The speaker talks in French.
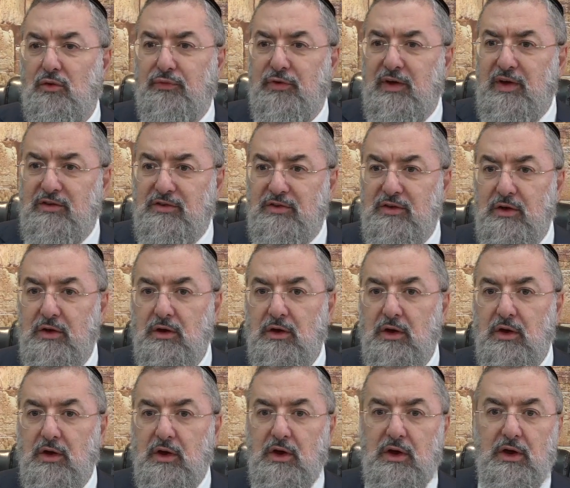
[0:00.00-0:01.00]
fils
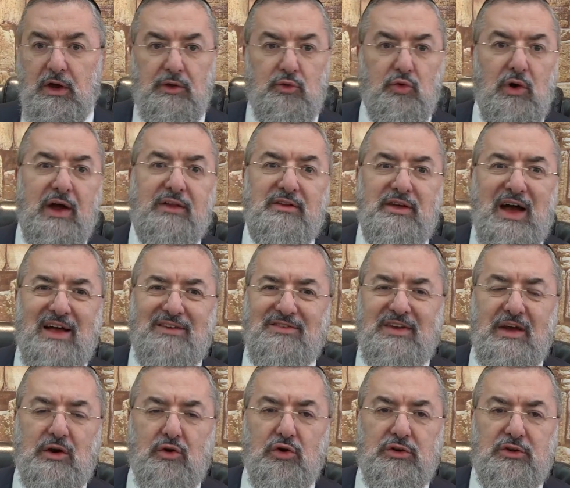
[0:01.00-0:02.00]
il doit être à
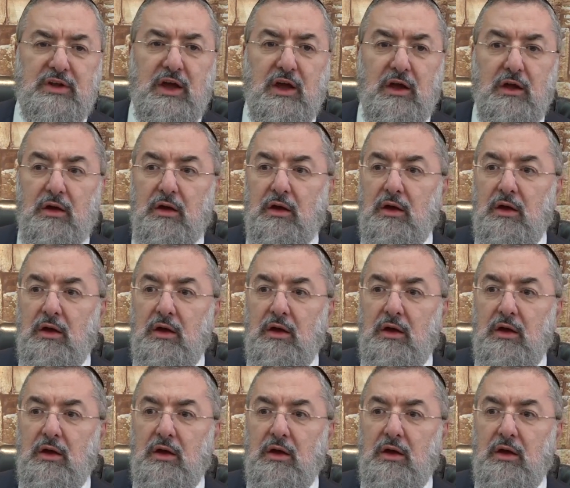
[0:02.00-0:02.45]
ses côtés.